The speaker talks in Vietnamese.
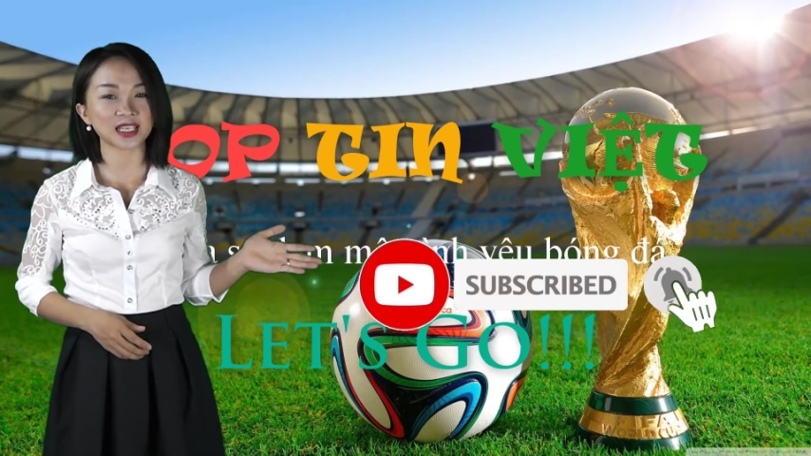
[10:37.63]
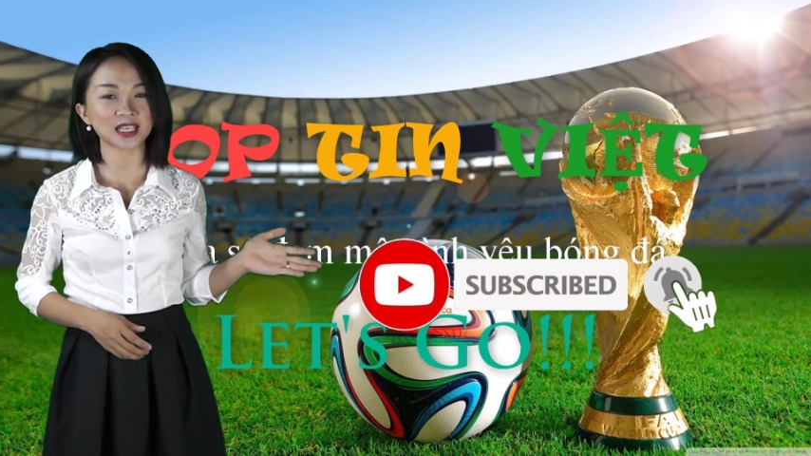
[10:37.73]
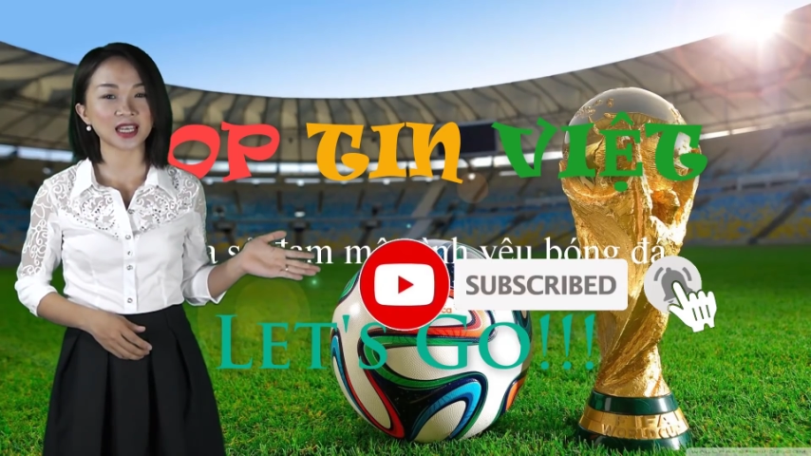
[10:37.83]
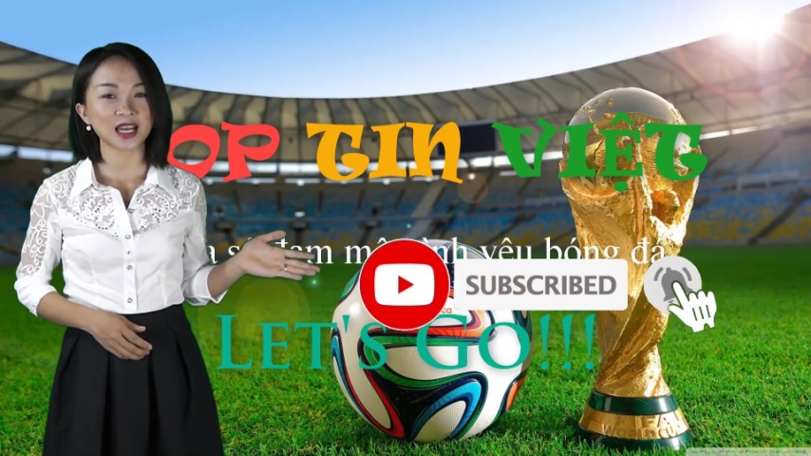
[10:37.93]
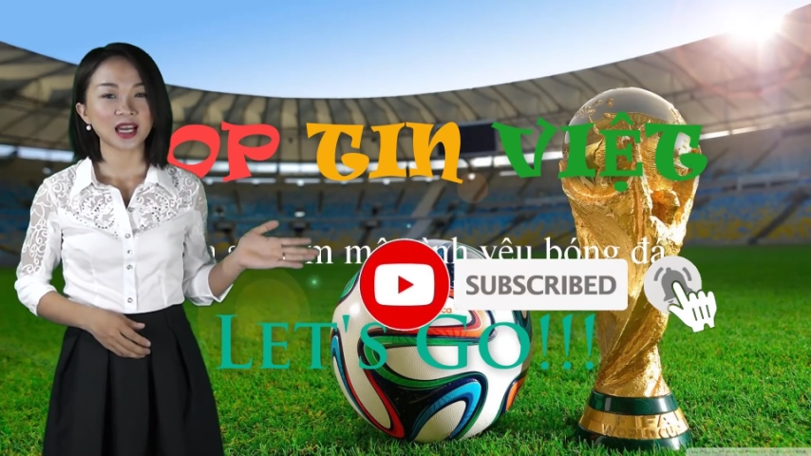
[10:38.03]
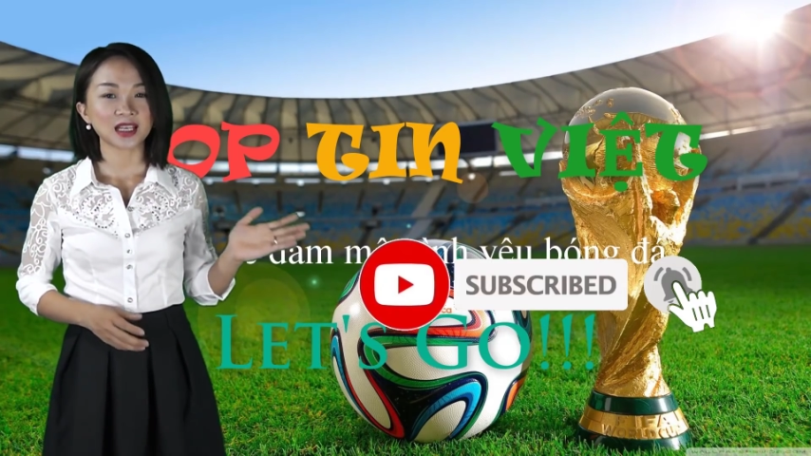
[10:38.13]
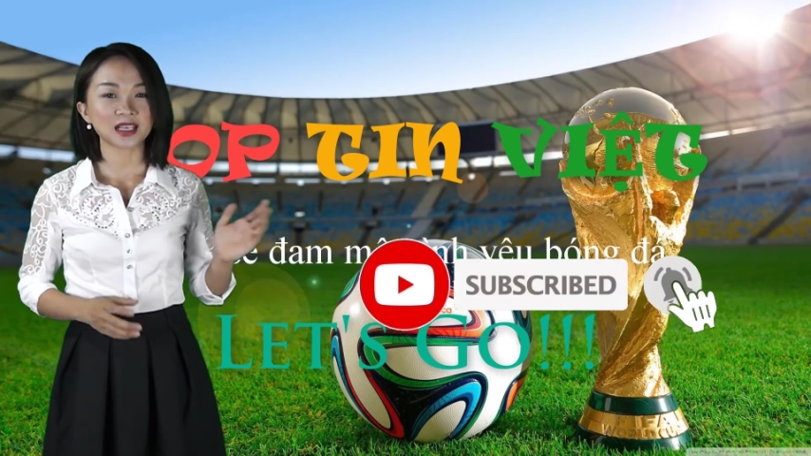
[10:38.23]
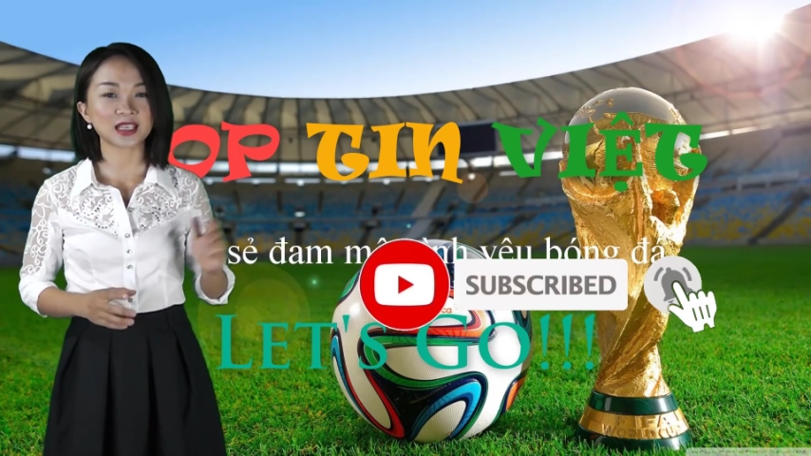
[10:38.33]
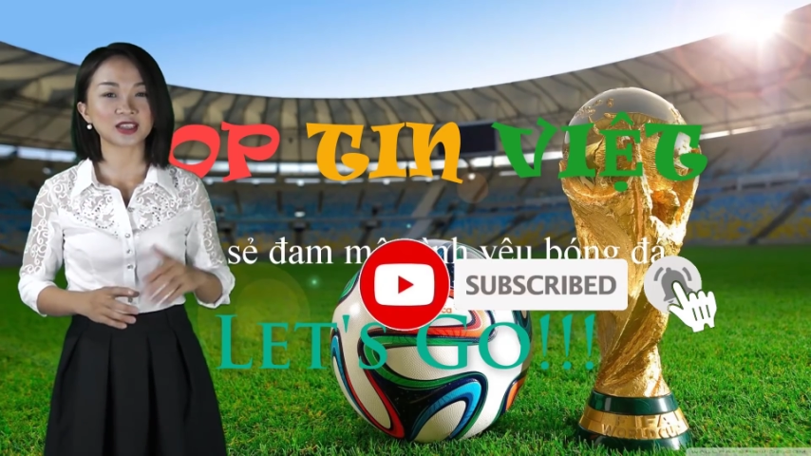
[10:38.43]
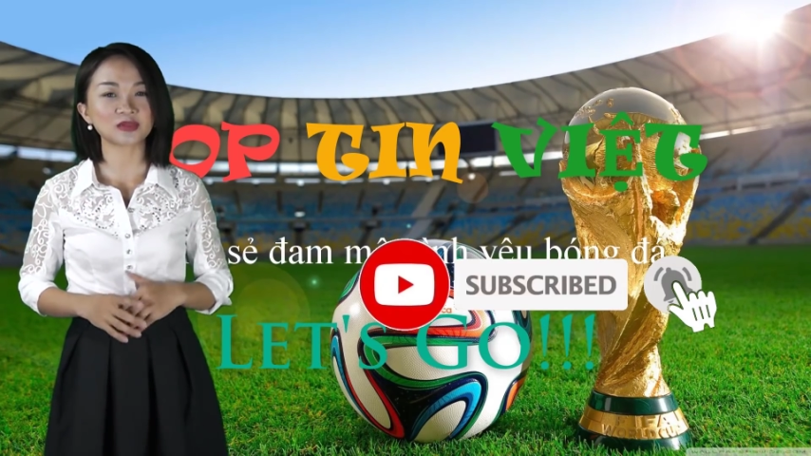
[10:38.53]
ký
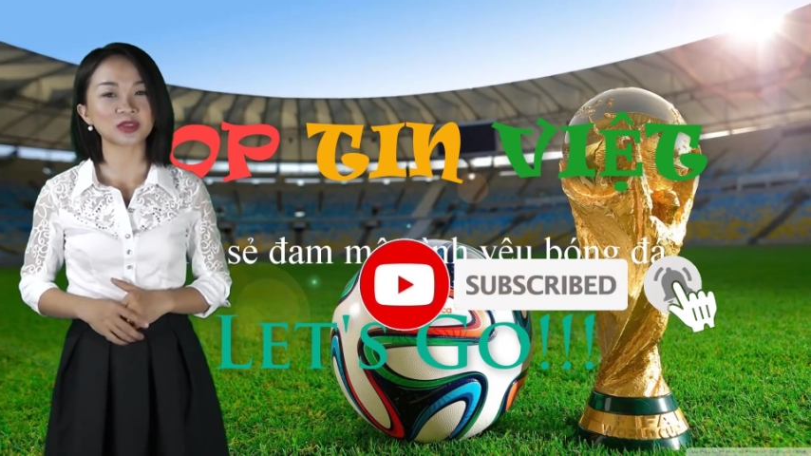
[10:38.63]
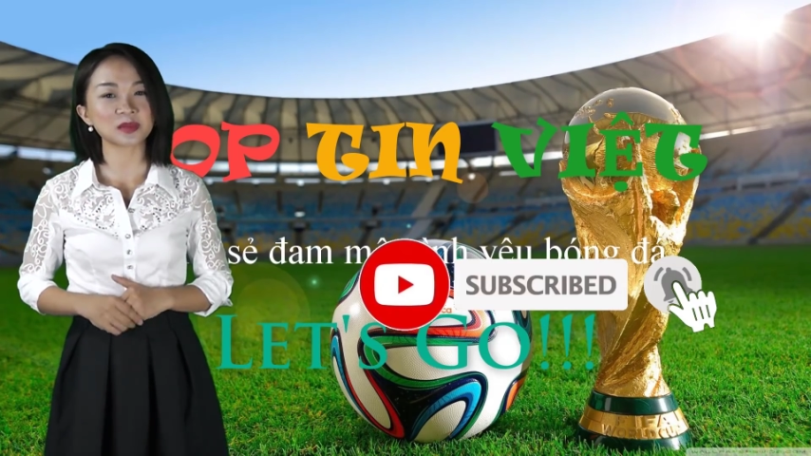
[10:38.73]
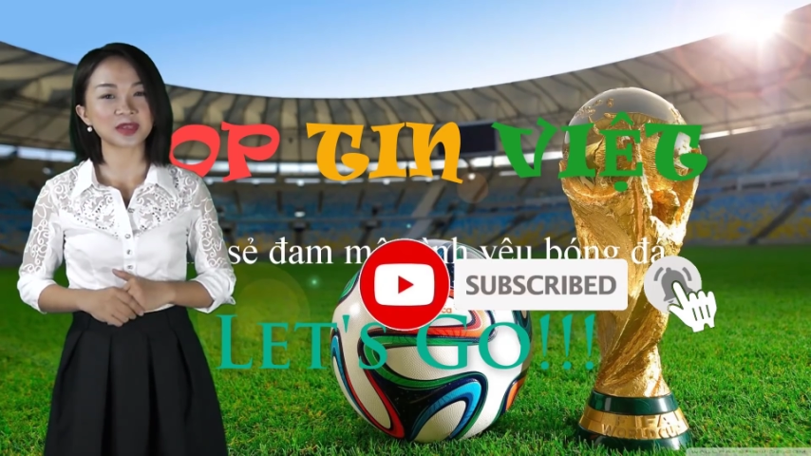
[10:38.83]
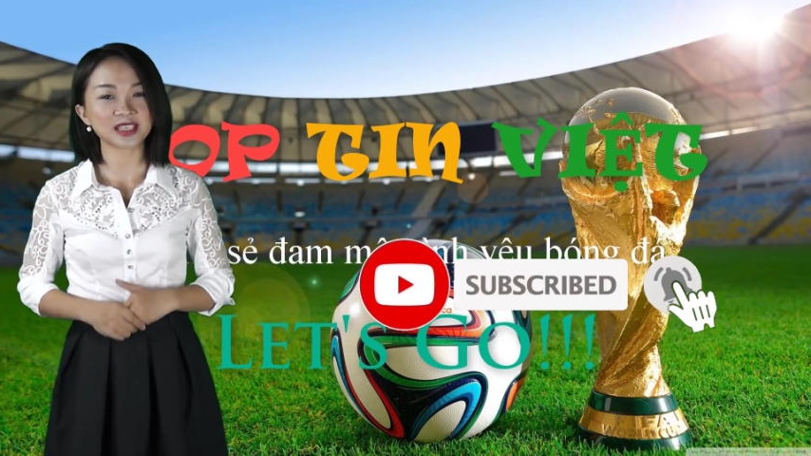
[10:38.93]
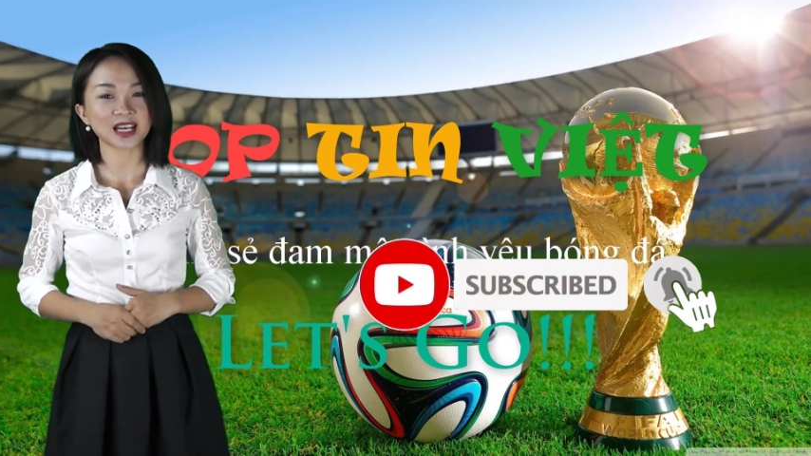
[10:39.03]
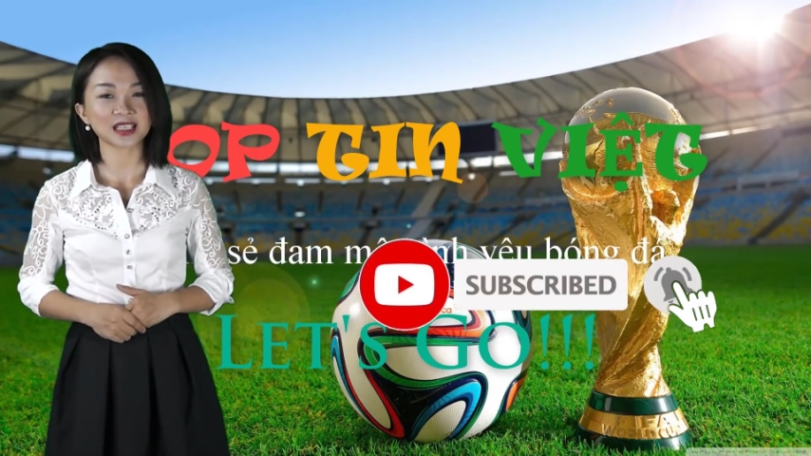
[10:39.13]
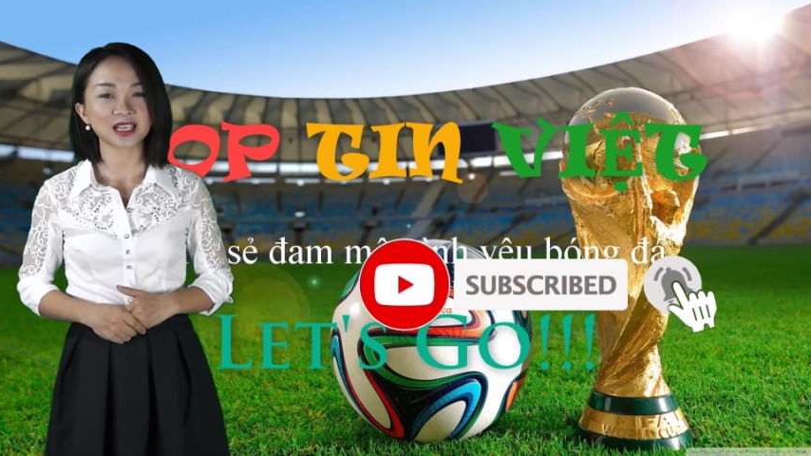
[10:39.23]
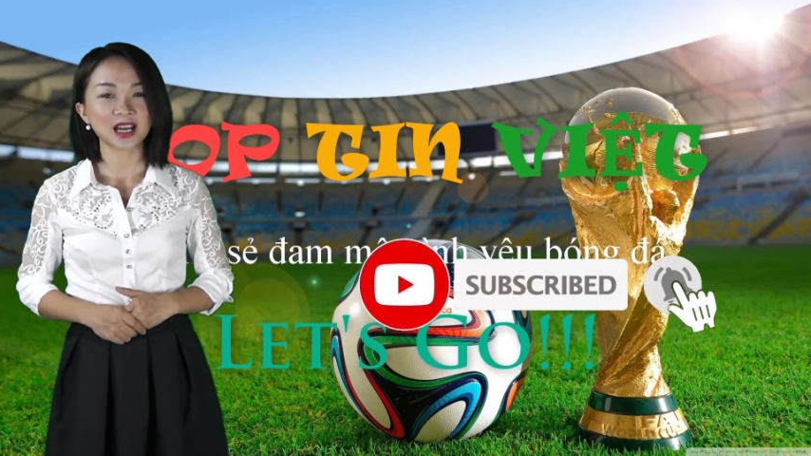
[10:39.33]
để nhận thông tin mới nhất.